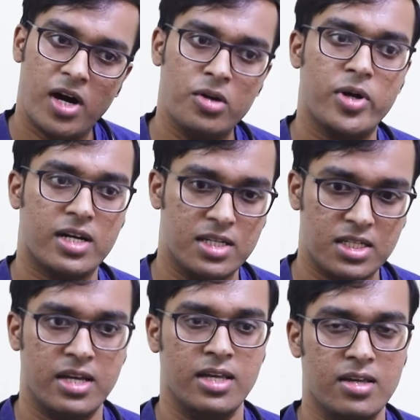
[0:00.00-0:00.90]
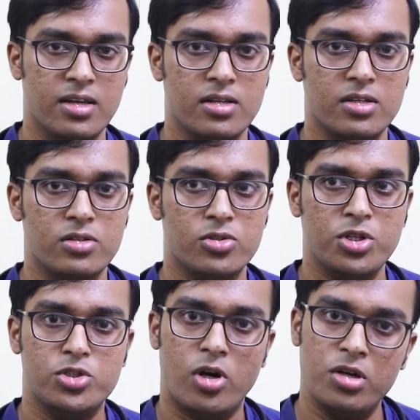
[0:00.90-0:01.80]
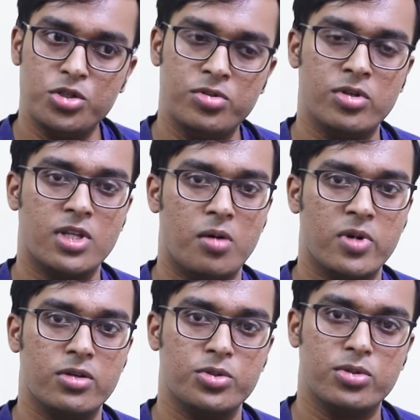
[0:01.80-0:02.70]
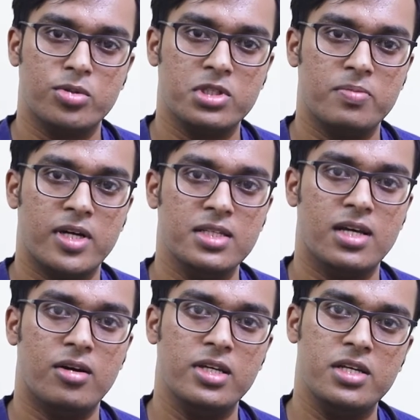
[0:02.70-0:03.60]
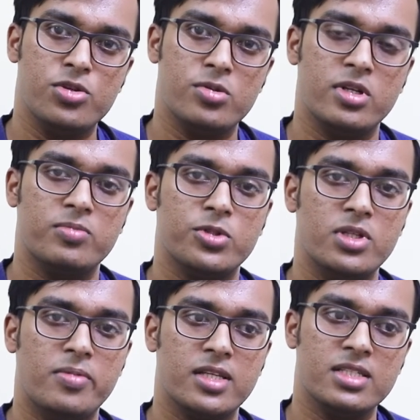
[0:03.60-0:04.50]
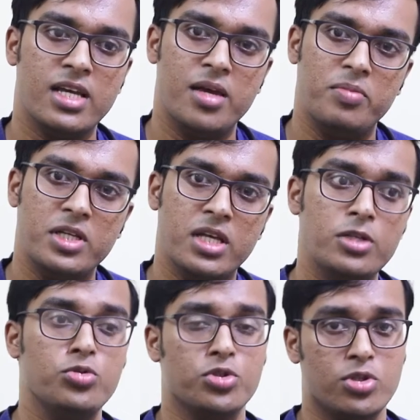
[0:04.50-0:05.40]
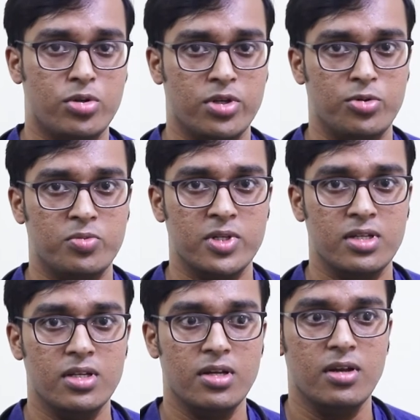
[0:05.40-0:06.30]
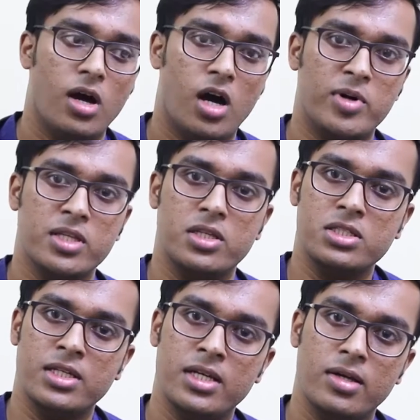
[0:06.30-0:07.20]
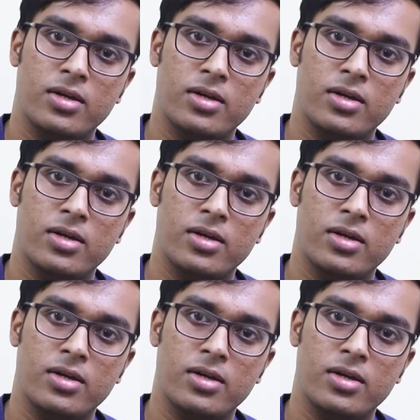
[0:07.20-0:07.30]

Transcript: ভালো রাখা যায় যদি জল শূন্যতা আমরা রোধ করতে পারি তাহলে কিছুদিনের মধ্যে বাচ্চা এমনিতেই সুস্থ হয়ে উঠবে আমাদের দেশে